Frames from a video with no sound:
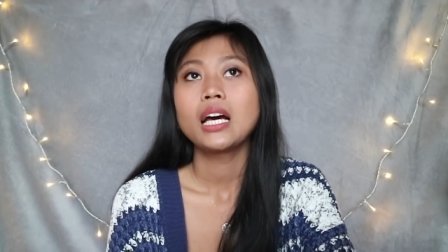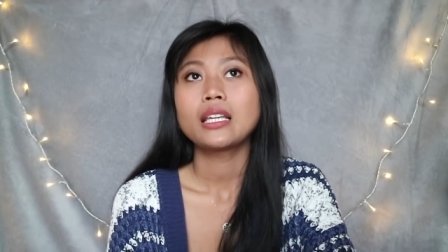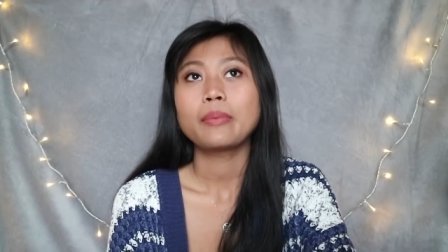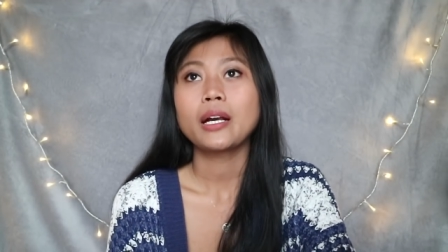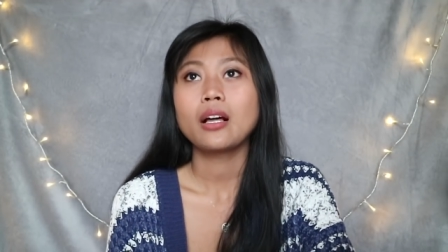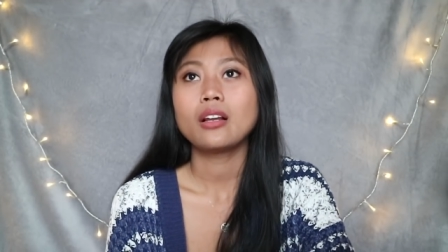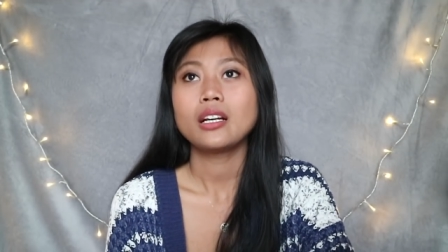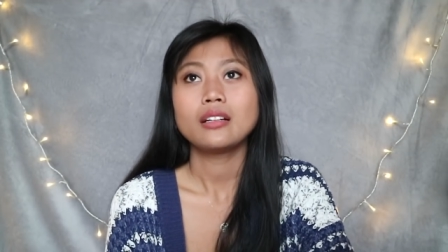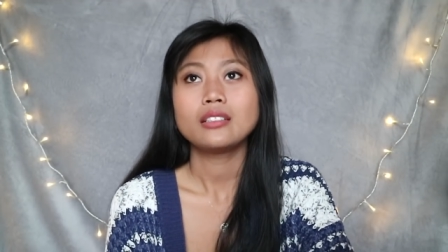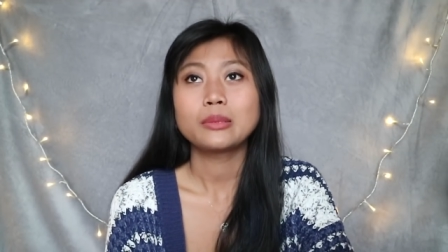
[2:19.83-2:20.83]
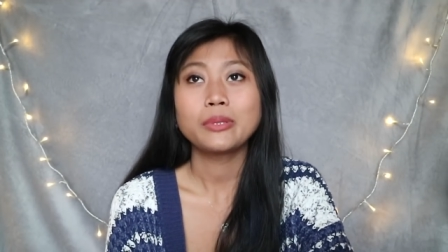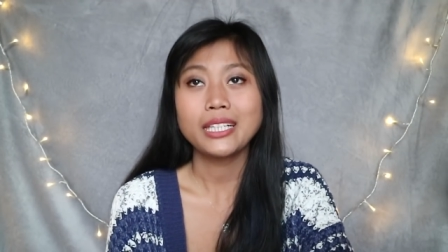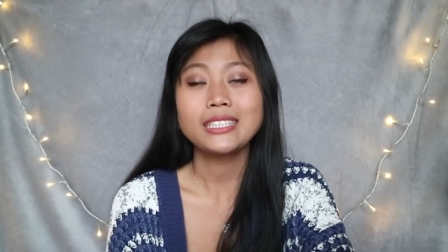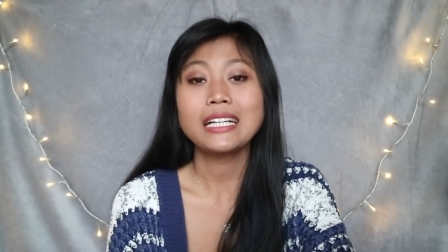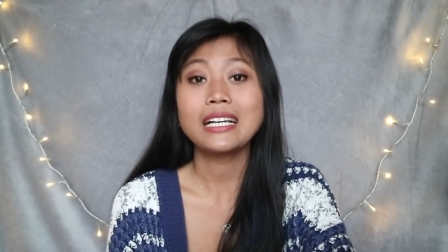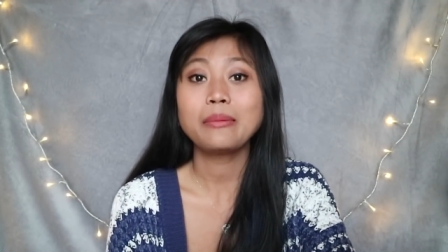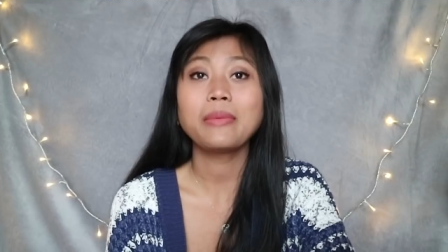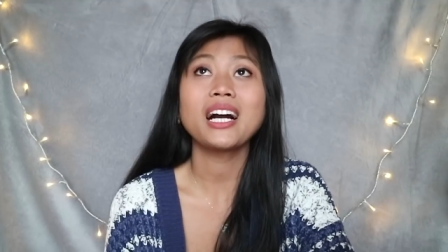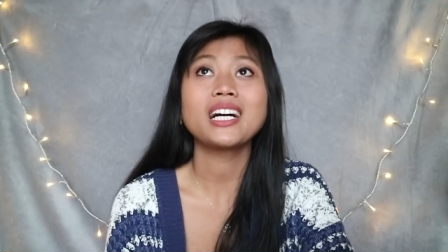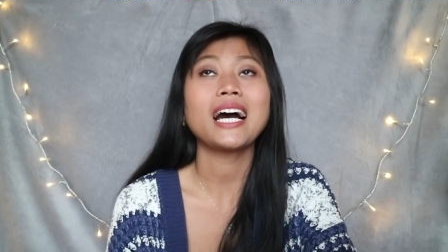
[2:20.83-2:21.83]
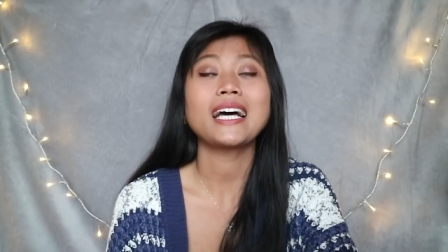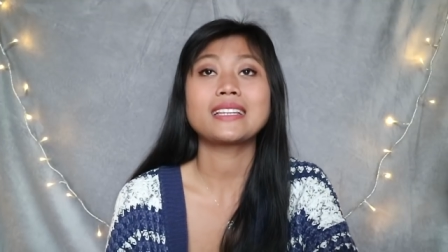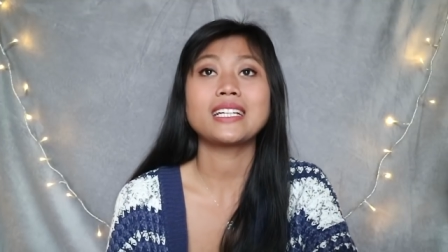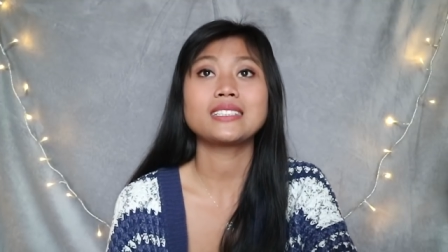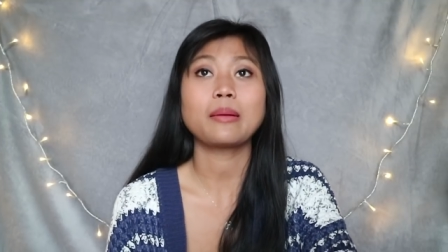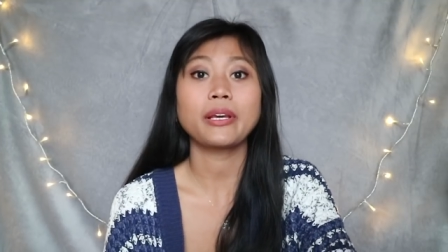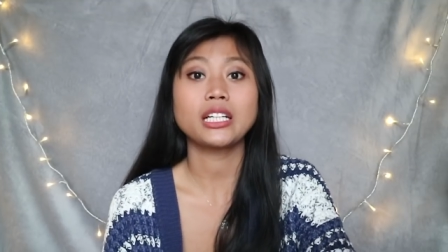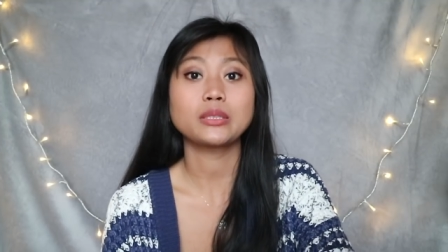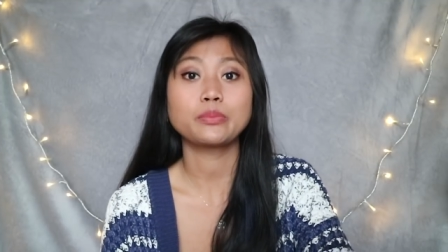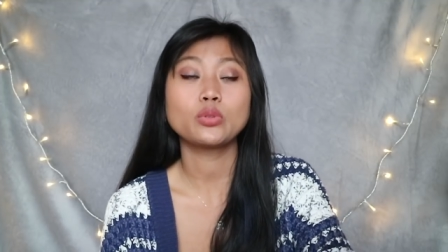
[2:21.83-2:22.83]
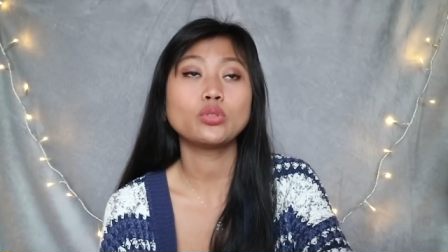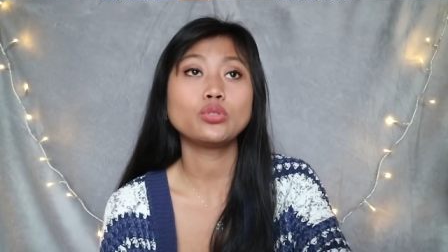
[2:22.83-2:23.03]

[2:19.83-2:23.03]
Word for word: Tapi kalau sebenarnya sih 5 ke atas sampai ke 10